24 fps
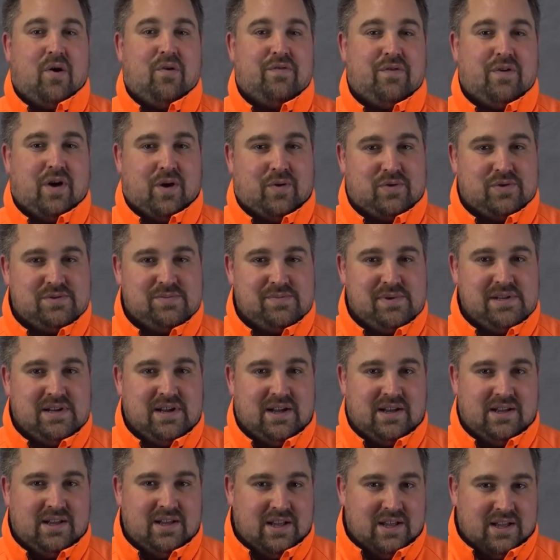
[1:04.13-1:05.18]
auch für
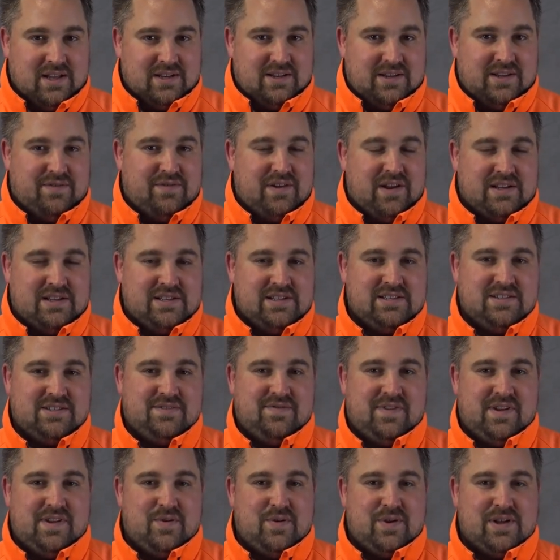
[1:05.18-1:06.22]
Ausbilder, die vielleicht
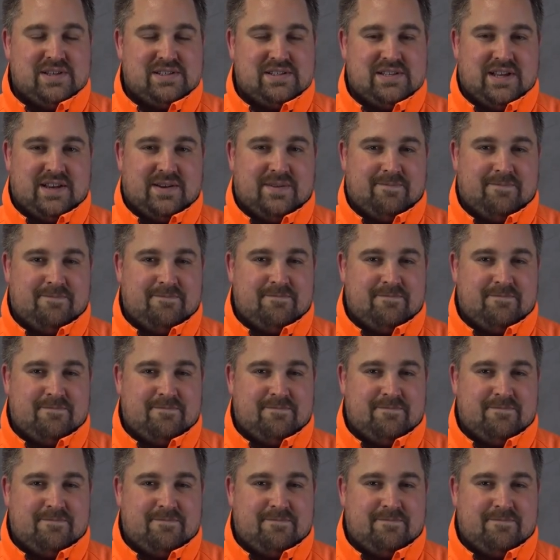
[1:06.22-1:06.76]
dieses Video hier sehen.